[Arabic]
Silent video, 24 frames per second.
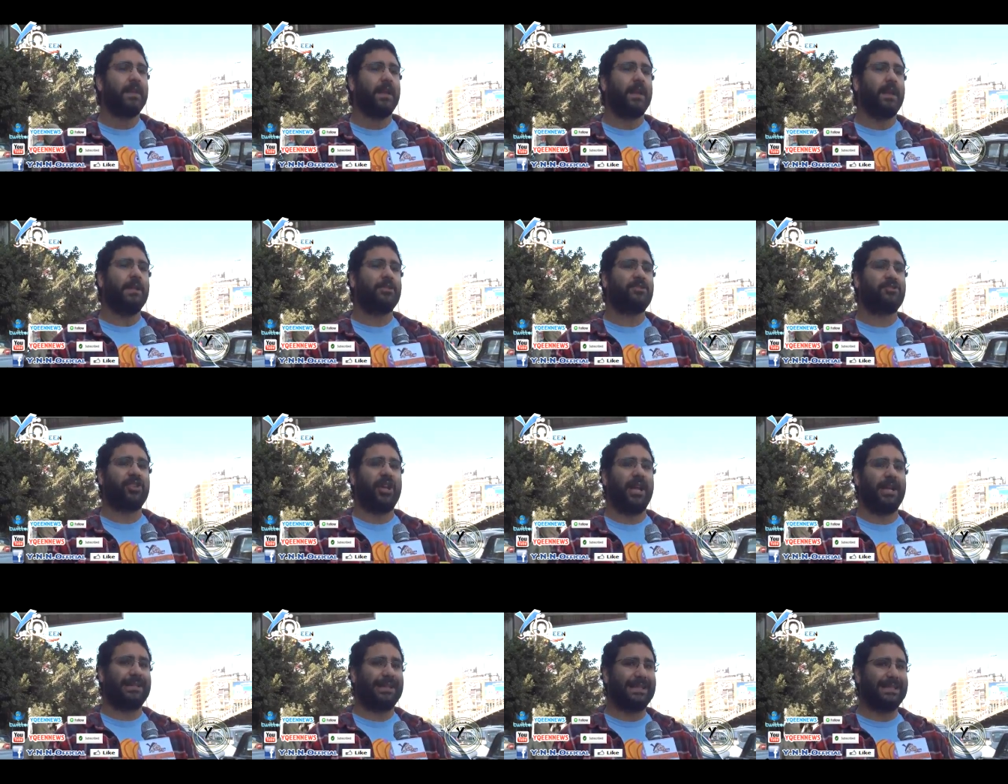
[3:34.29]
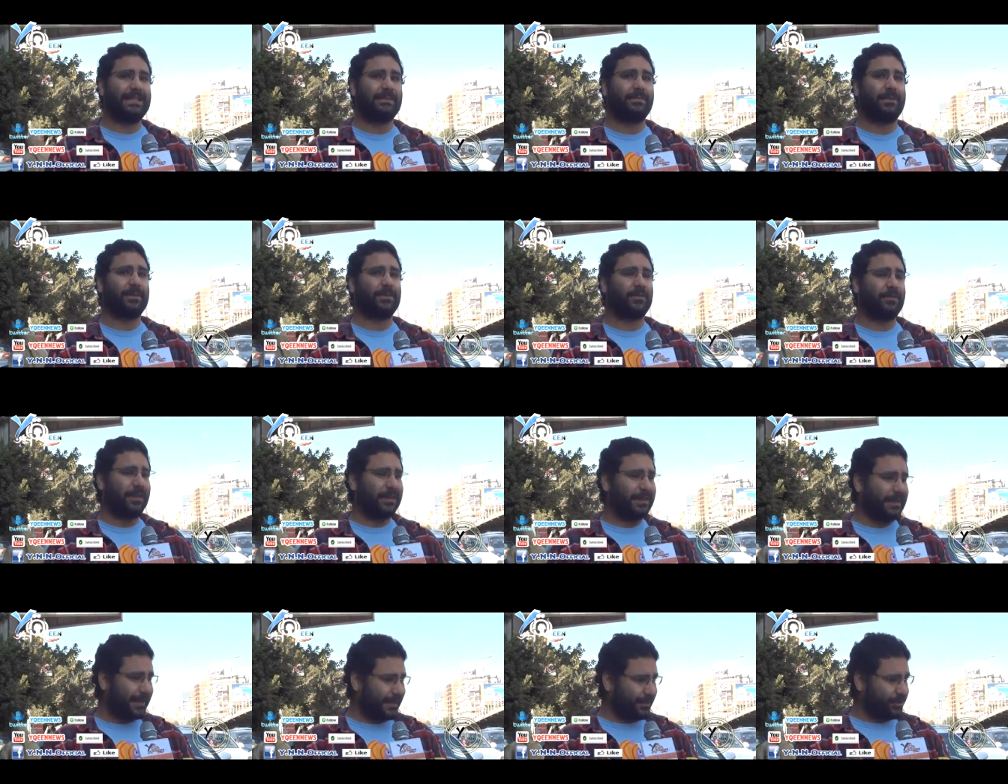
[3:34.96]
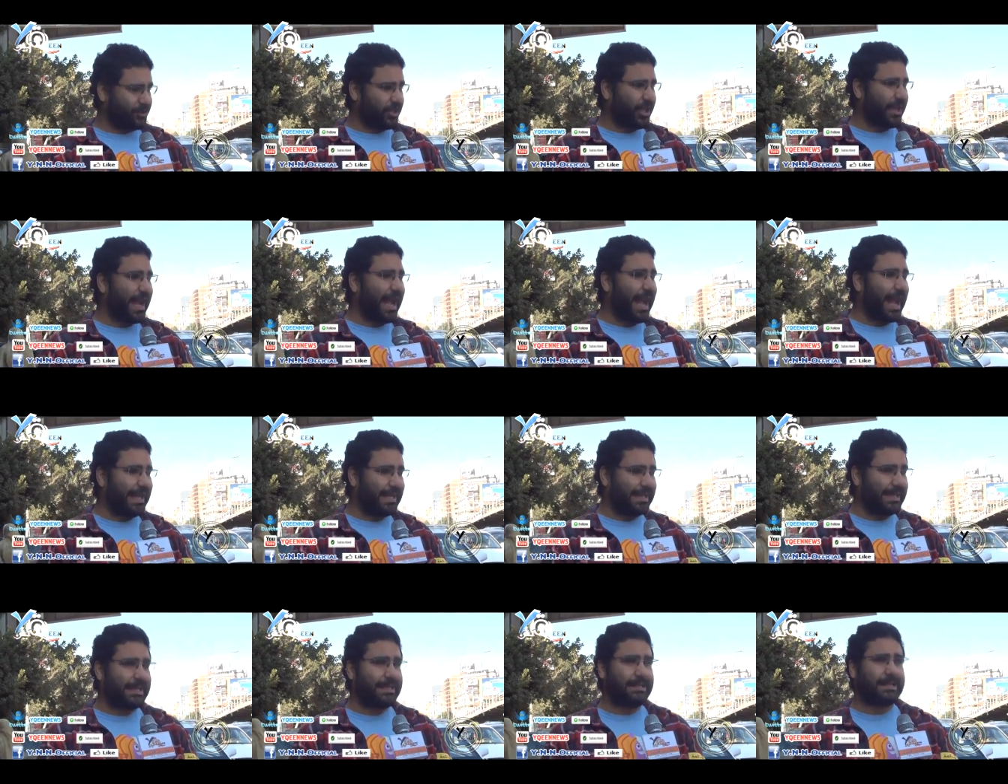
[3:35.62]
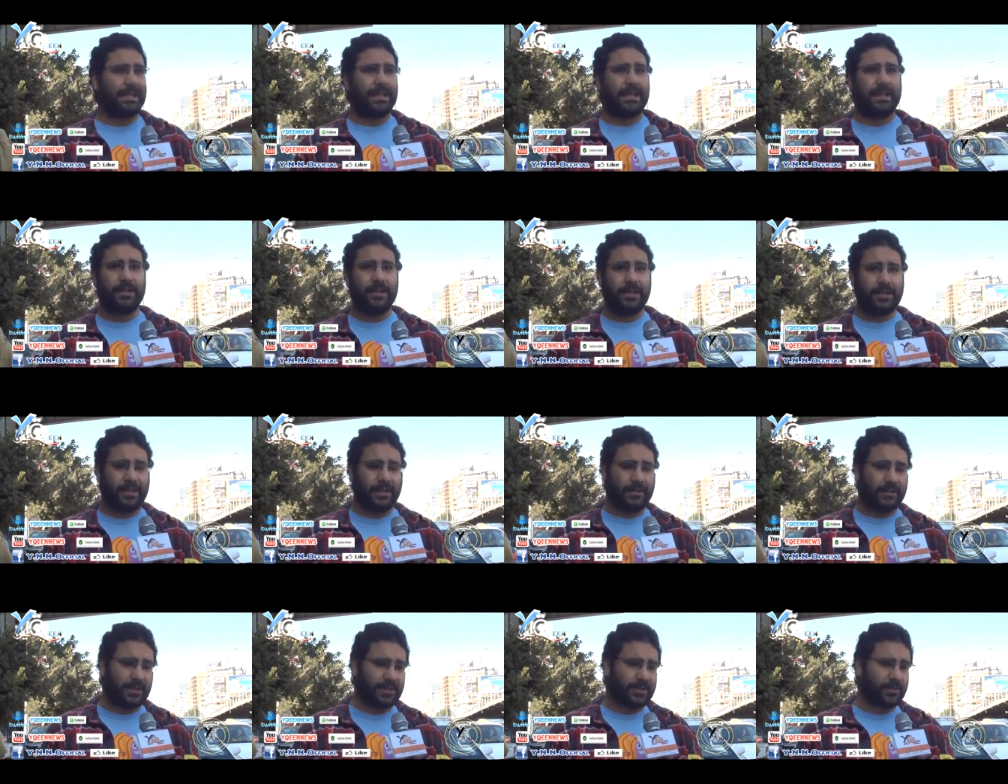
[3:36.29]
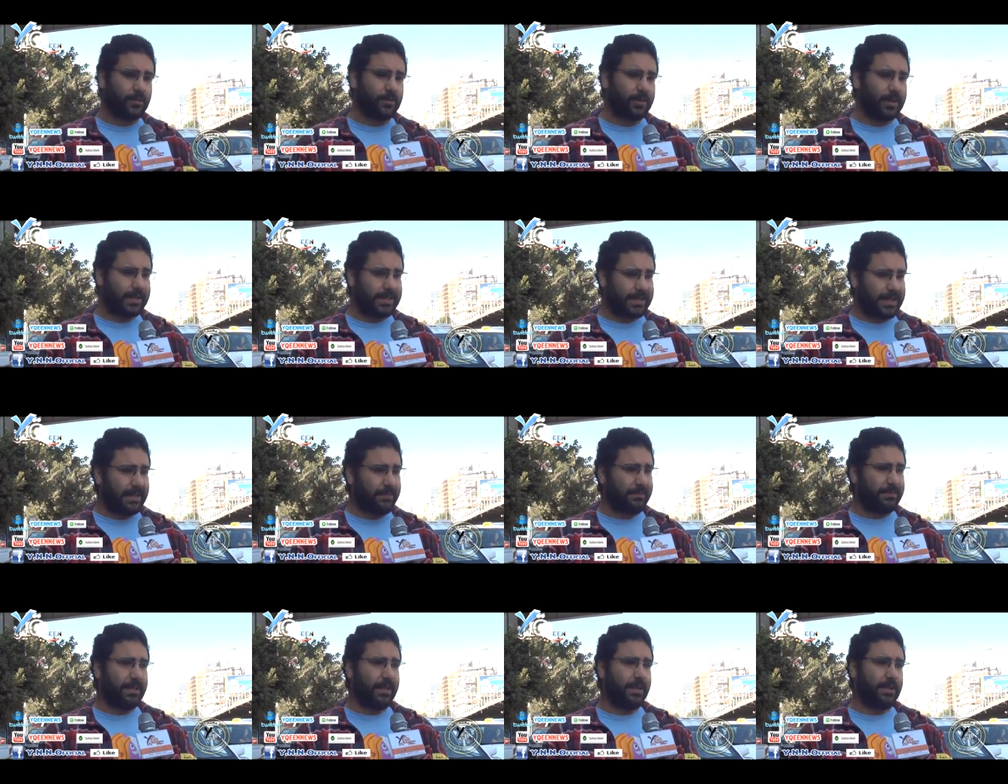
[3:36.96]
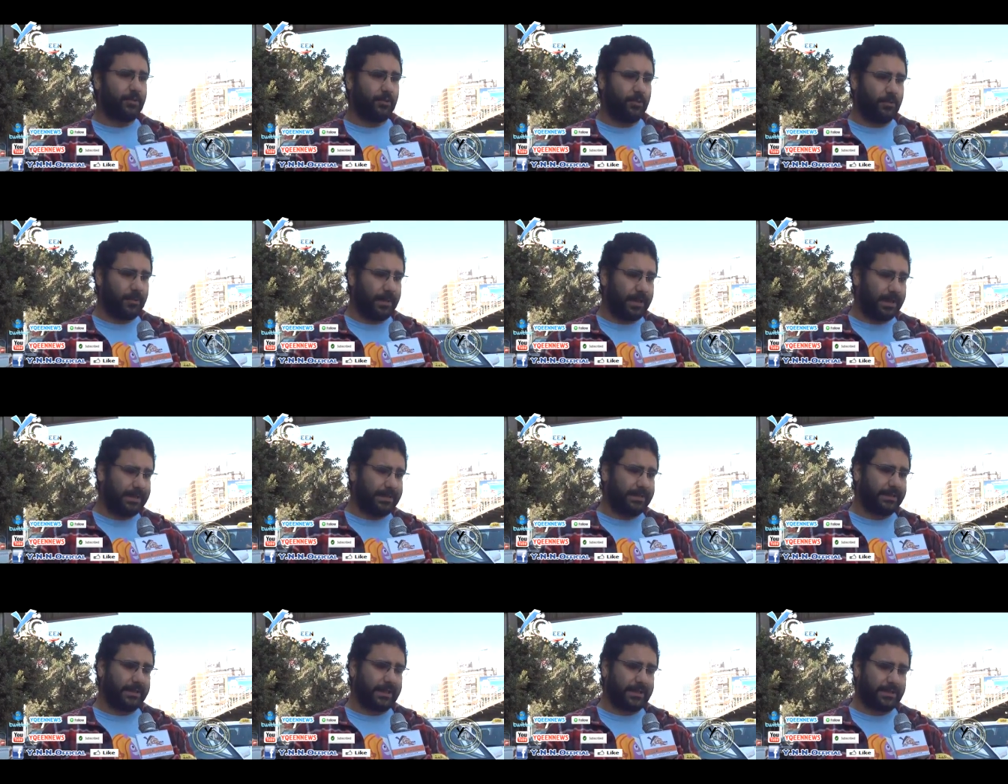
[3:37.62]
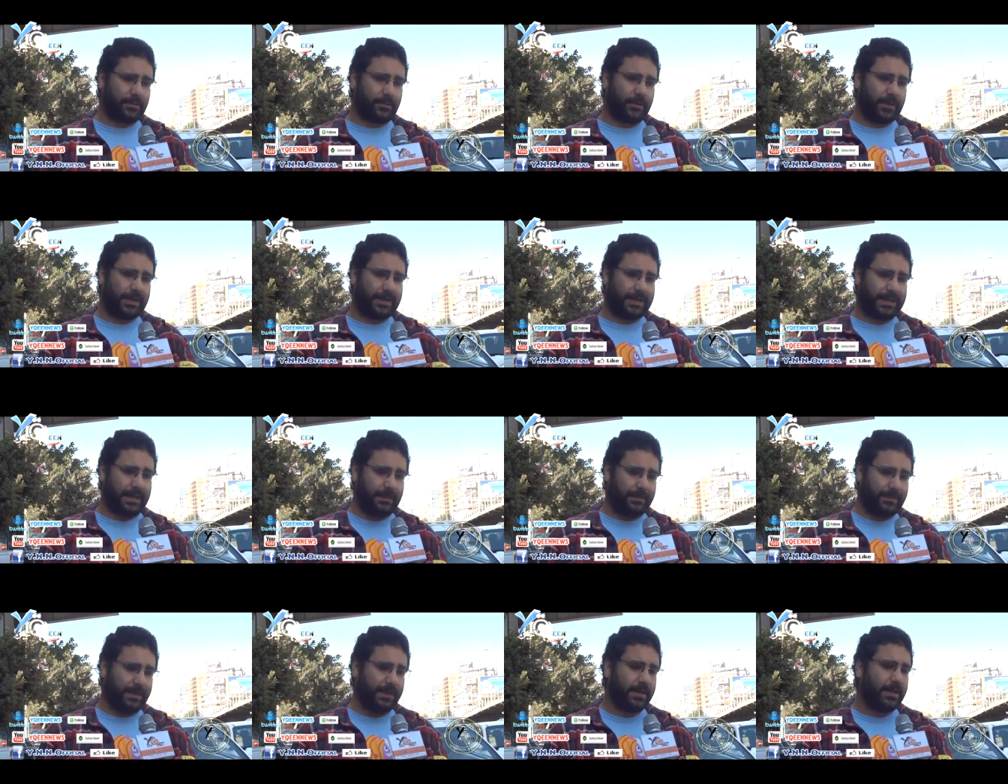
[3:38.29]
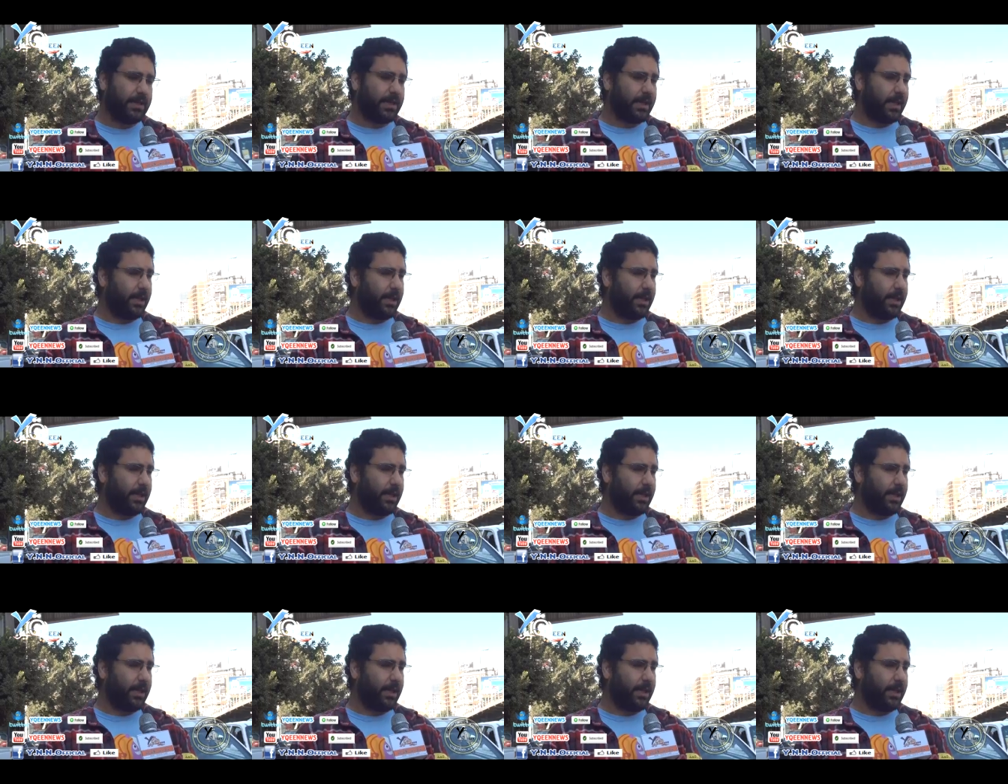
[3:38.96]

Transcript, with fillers: الشهادات دي برضو فيها درجه شجاعه عاليه جدا ان انت تذكر اسامي انه البنات دي تذكر اسامي